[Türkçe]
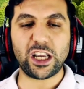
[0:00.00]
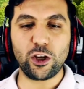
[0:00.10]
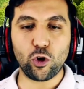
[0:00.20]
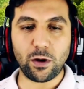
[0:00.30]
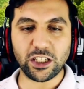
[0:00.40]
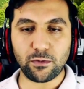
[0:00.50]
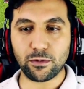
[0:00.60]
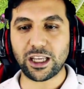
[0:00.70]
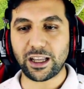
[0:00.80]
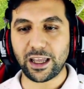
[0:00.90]
hero
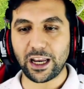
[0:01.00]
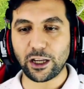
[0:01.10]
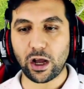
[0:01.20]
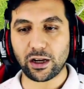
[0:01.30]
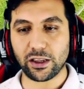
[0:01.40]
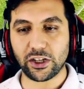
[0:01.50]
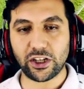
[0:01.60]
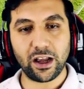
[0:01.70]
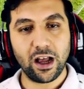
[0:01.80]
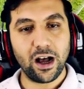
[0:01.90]
basmamıza gerek yok arkadaşlar.